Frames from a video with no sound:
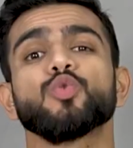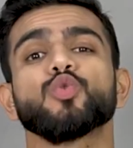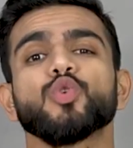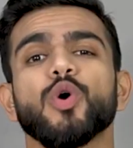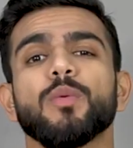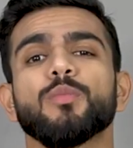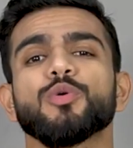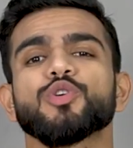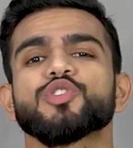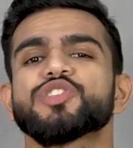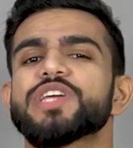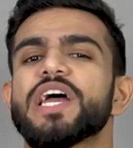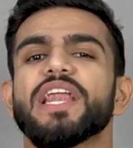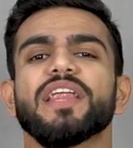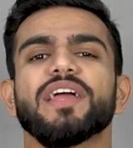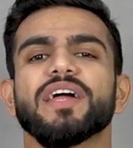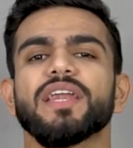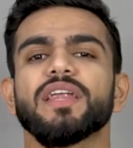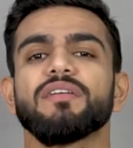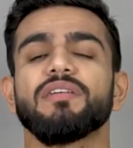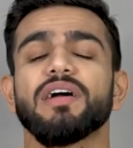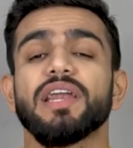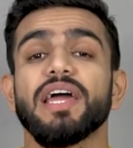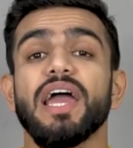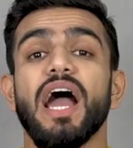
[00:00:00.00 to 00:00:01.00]
सूट को हम लोग स्टाइल
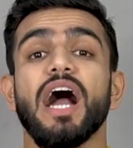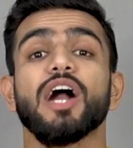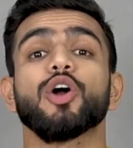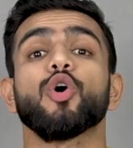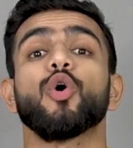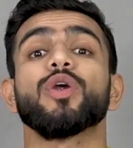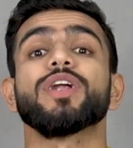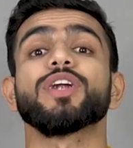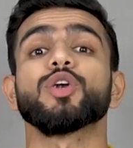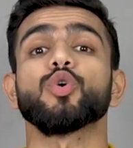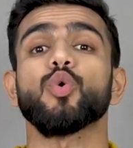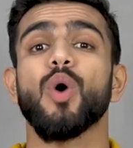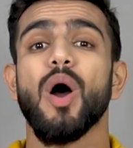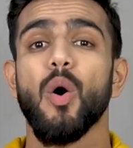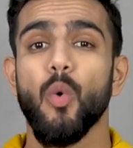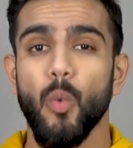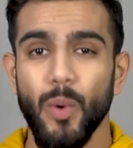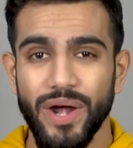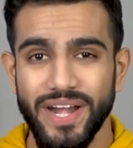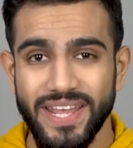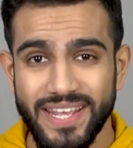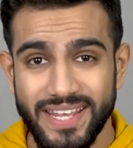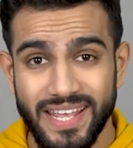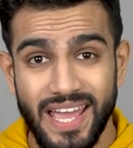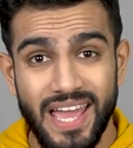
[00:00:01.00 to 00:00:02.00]
करने वाले हैं अकॉर्डिंग टू अ
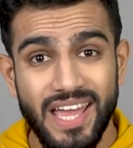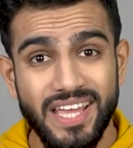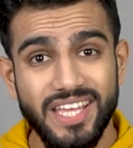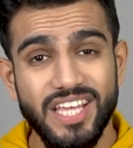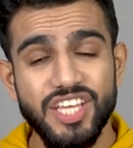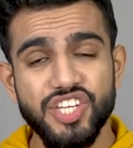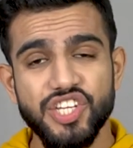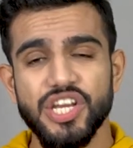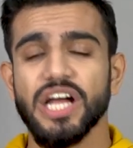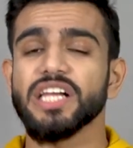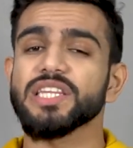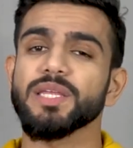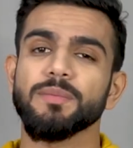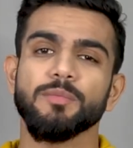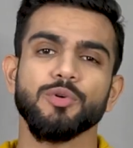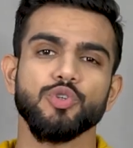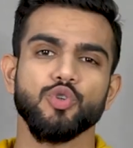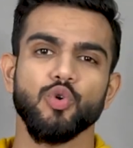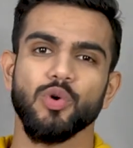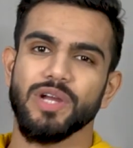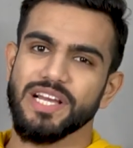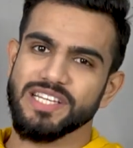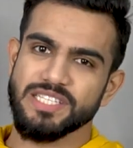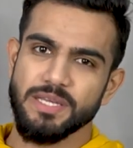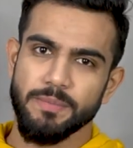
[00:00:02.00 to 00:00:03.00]
वेडिंग कि शादी में
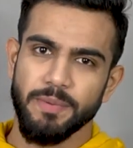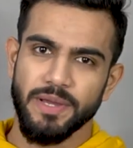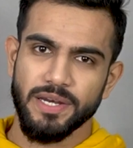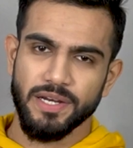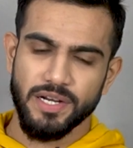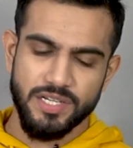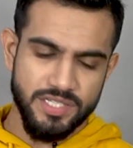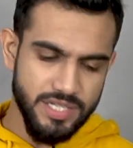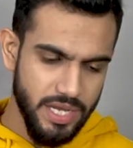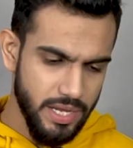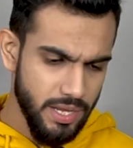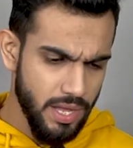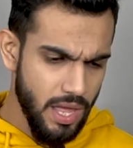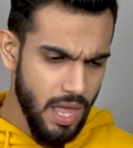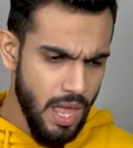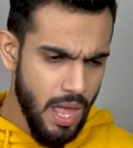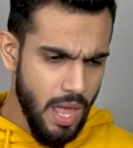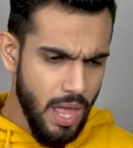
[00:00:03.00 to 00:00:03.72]
उसको कैसे पहन कर जाए